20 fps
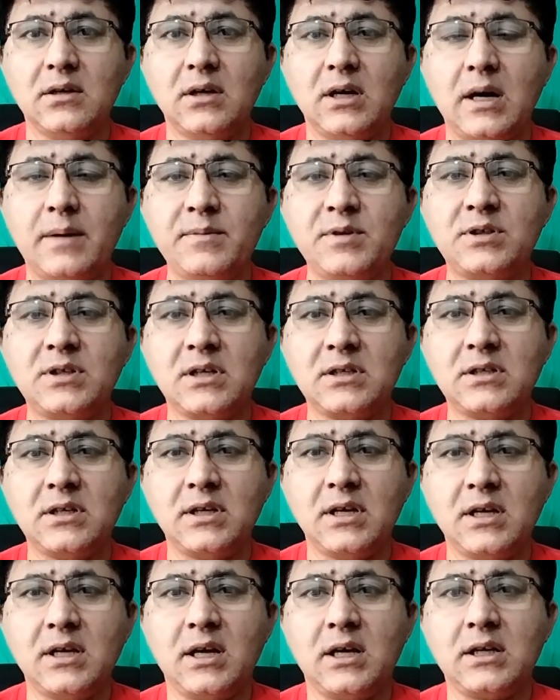हमेशा से
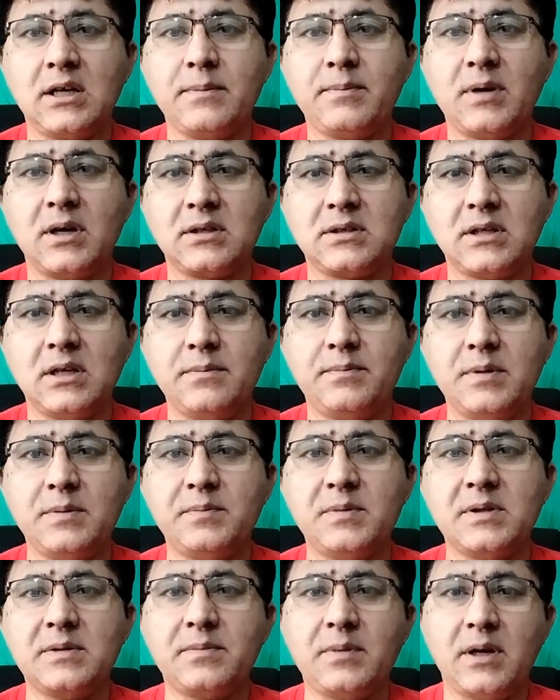ये रहा कि पाकिस्तान
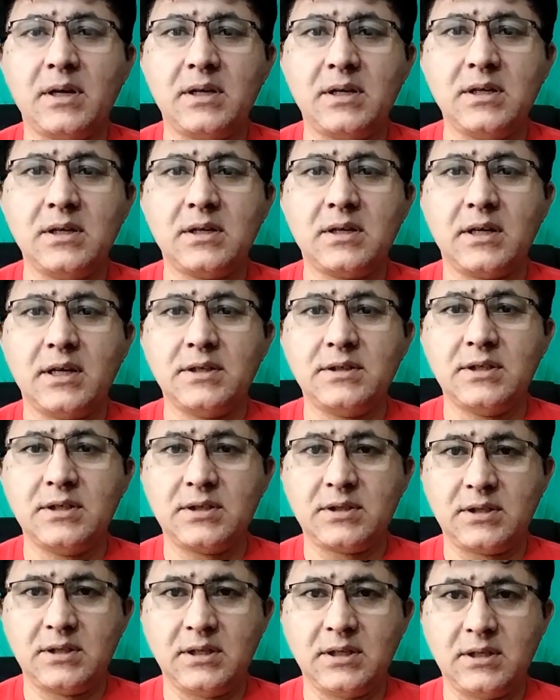पीपल्स पार्टी क्राइसिस
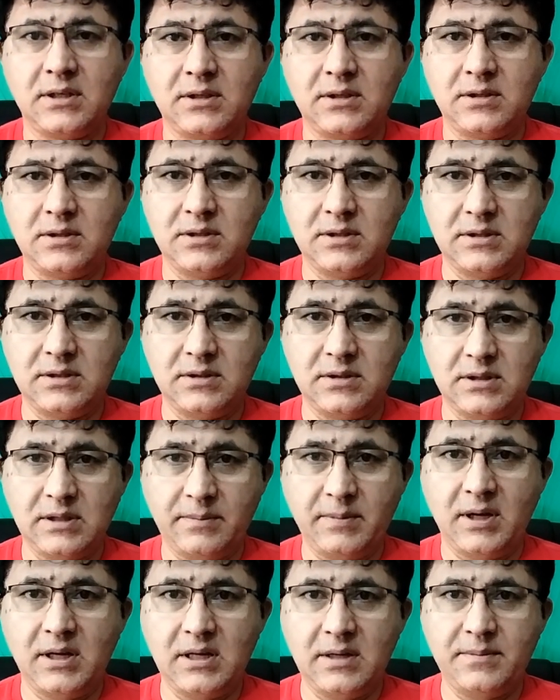के
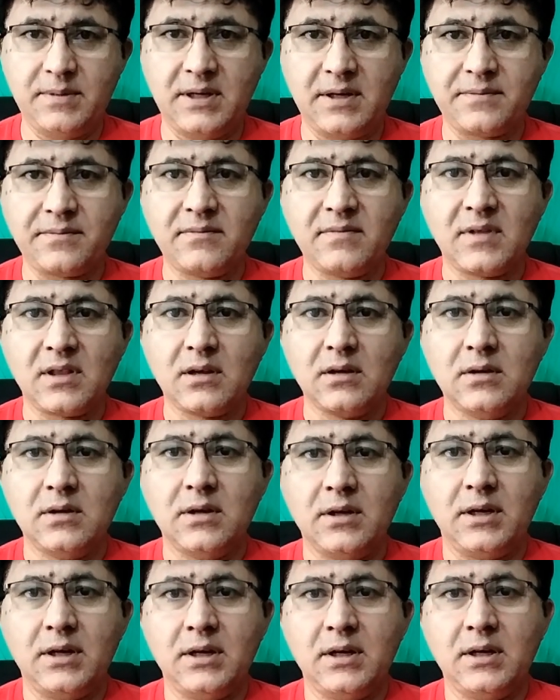ज़माने में
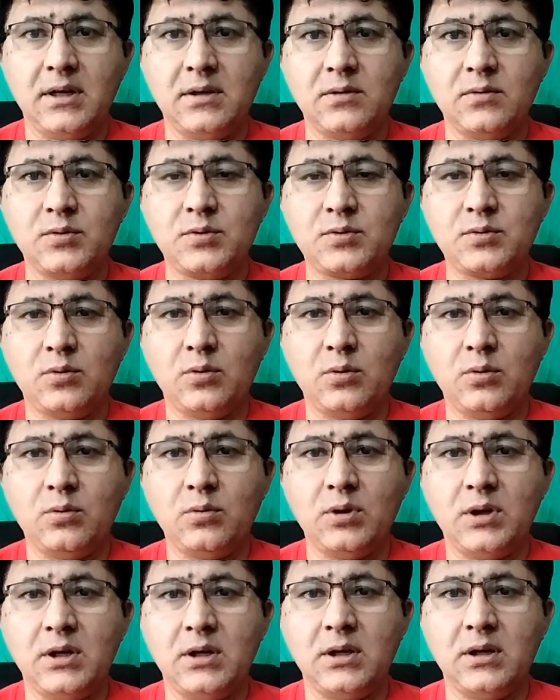आ, उसको
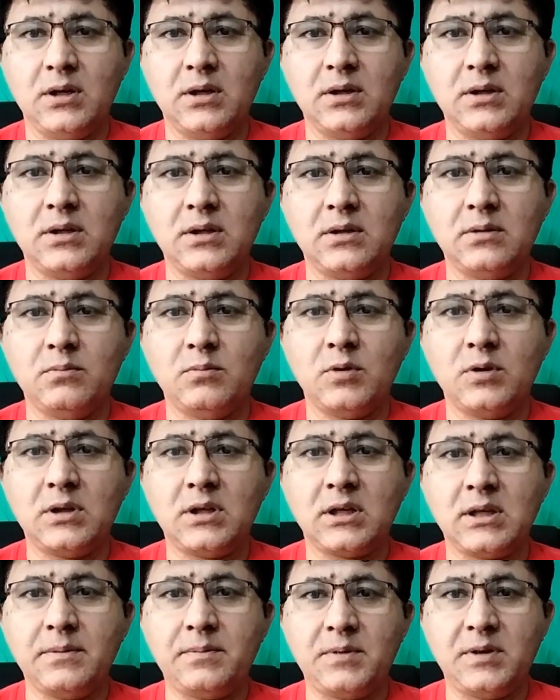
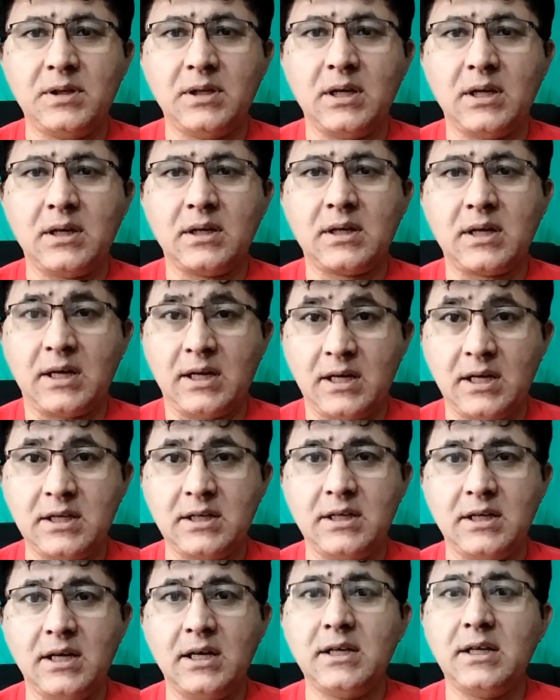मंतखब किया कराया
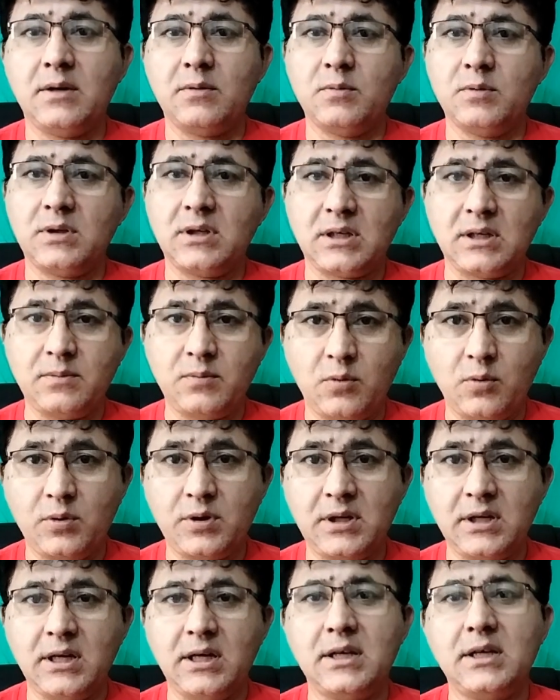गया है या मंतखब
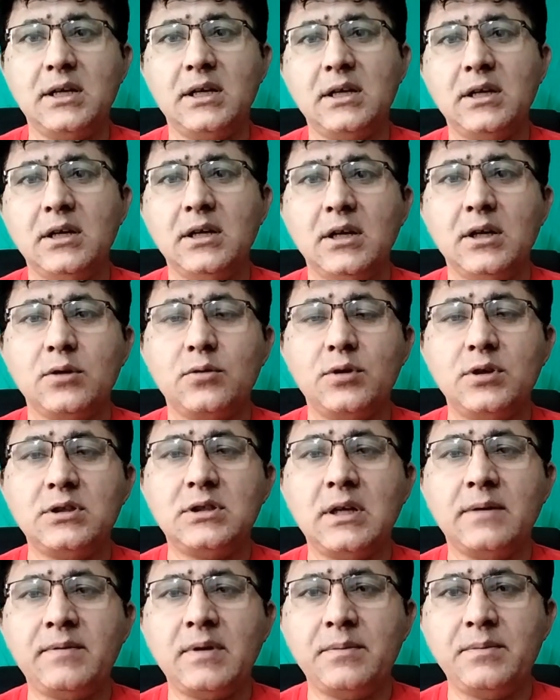होके आई है तो
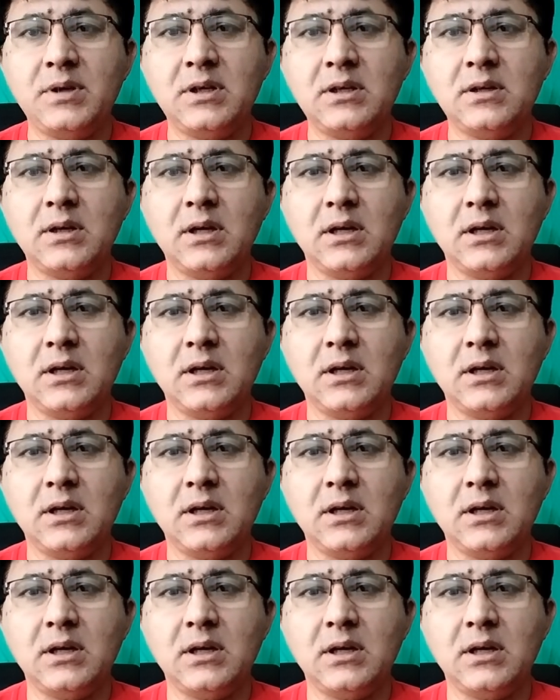इस दफ़ा भी